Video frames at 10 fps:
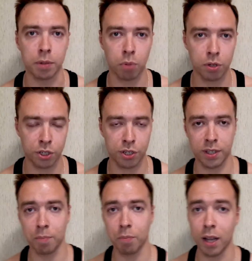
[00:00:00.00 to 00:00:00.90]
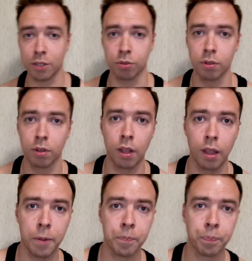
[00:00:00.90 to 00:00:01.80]
Просто сейчас дам базу.
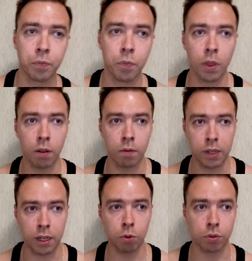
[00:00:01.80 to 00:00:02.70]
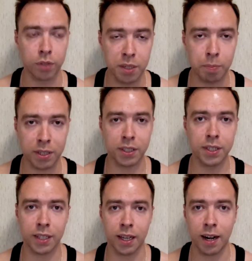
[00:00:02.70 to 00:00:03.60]
Так вот, вот эти простые
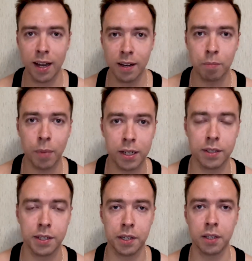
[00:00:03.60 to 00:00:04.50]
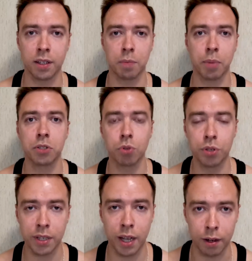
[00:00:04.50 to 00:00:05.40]
сахара, мальтодекстрин, это простой
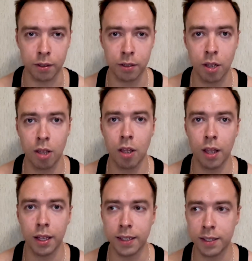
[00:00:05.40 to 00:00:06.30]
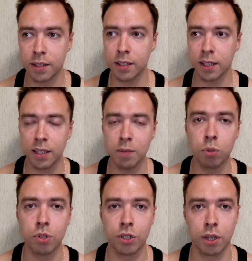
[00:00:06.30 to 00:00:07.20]
сахар. Если ты таким
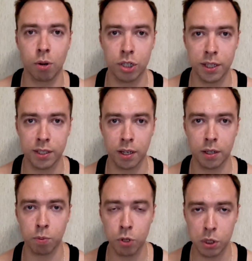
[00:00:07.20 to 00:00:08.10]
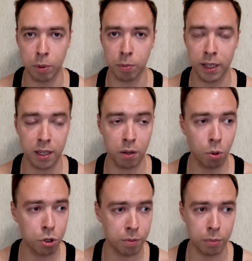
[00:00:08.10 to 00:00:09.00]
будешь загружаться способом, это
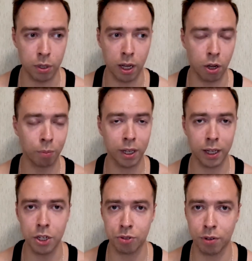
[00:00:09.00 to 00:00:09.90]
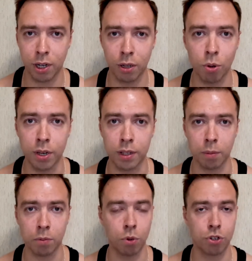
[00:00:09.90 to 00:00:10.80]
очень огромное количество калорий,
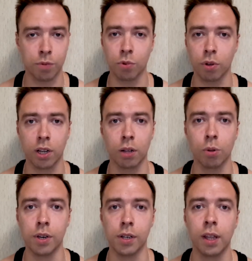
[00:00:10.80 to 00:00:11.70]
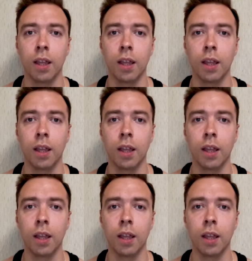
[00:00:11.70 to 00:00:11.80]
там очень много калорий.